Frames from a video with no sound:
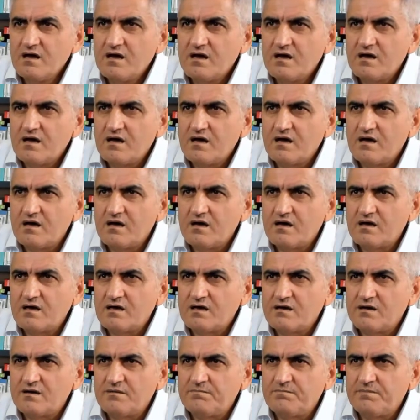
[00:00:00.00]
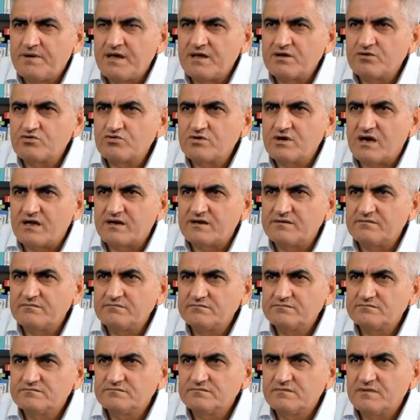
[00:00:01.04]
Ee, Bengü Hanım,
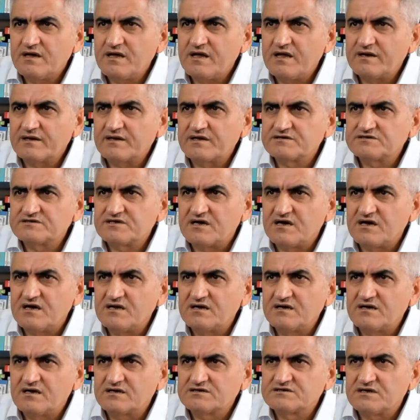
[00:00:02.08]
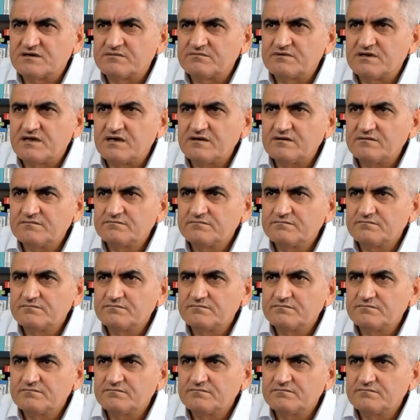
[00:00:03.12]
herkese hayırlı akşamlar.